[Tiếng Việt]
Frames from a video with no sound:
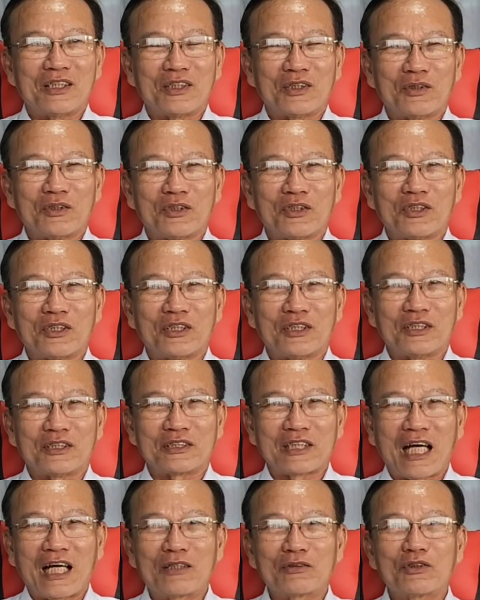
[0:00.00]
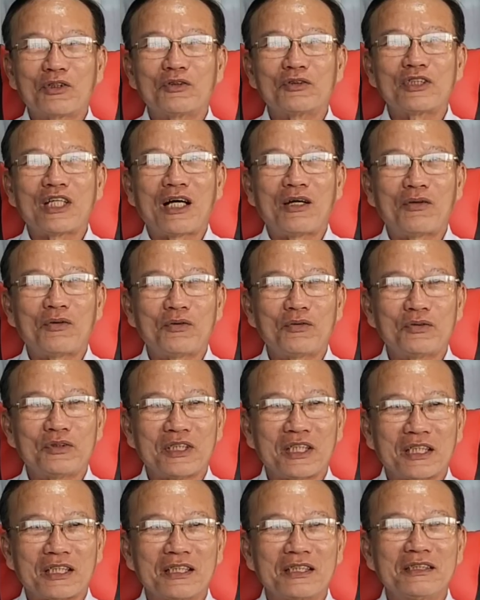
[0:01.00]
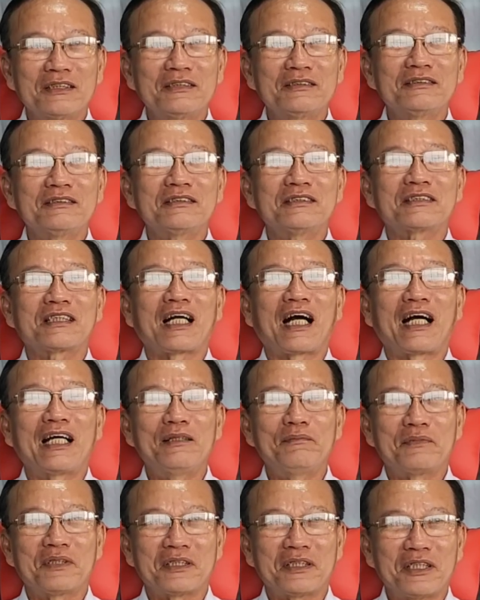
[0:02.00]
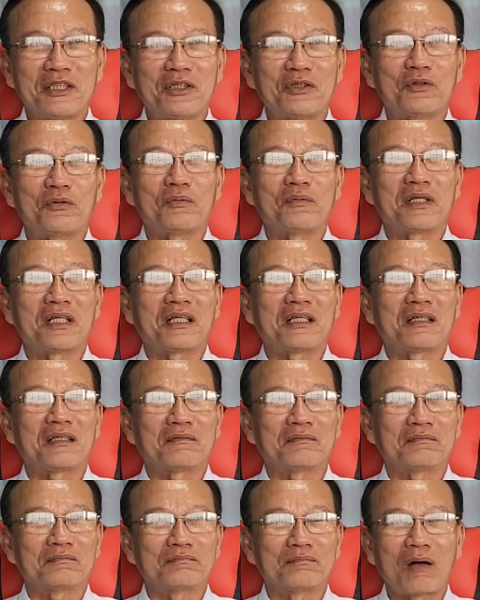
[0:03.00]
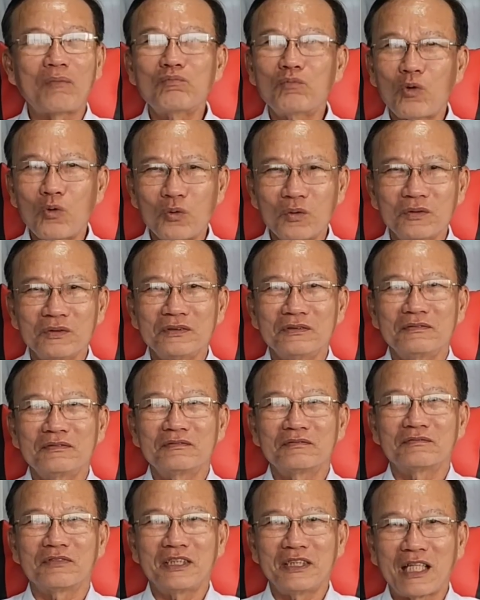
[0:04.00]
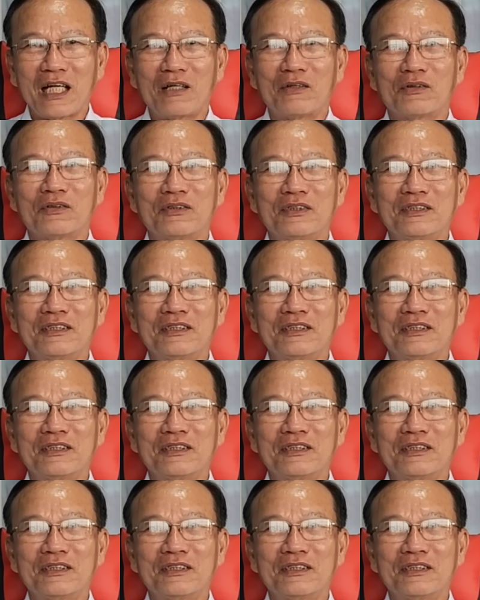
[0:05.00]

Dạ. rồi trao cho nhau những cái mà điều mà mong muốn với nhau